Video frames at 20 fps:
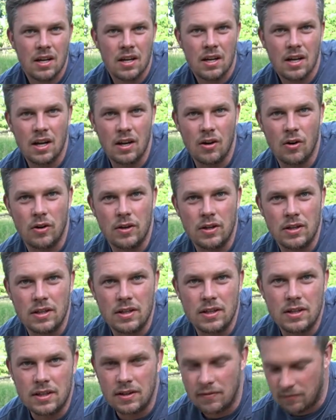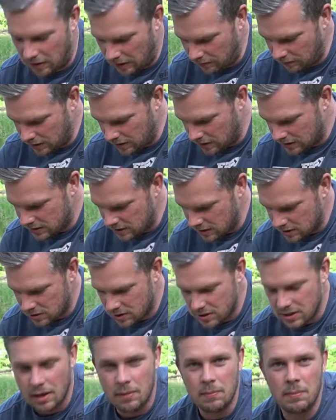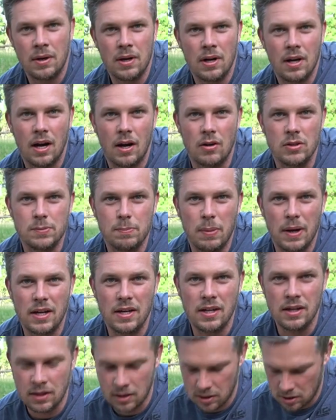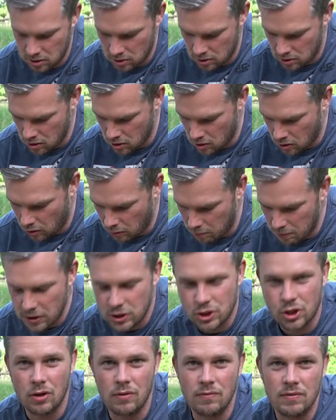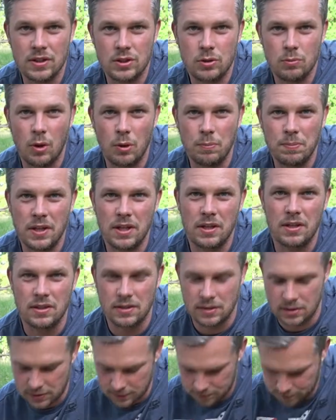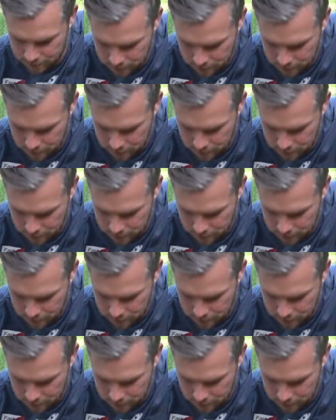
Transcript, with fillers: Ja Leute, dann werden wir das jetzt zusammen auspacken und mal schauen, was überhaupt drin ist.